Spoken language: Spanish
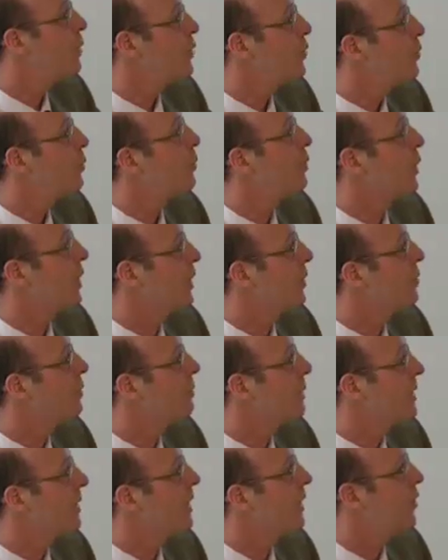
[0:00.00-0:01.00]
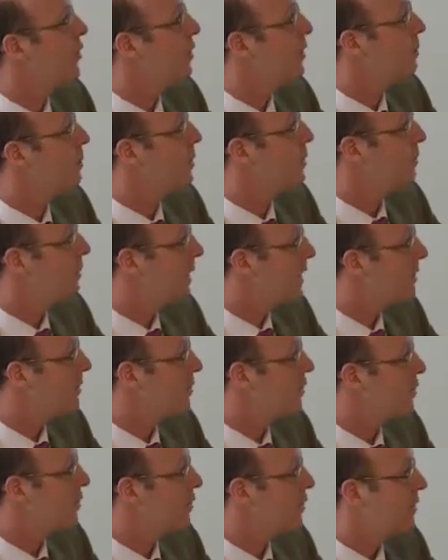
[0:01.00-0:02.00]
un estudio randomizado de
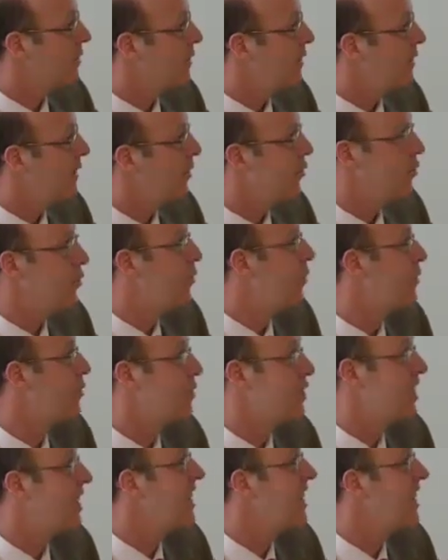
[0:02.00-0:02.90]
mioblastos, lo cierto es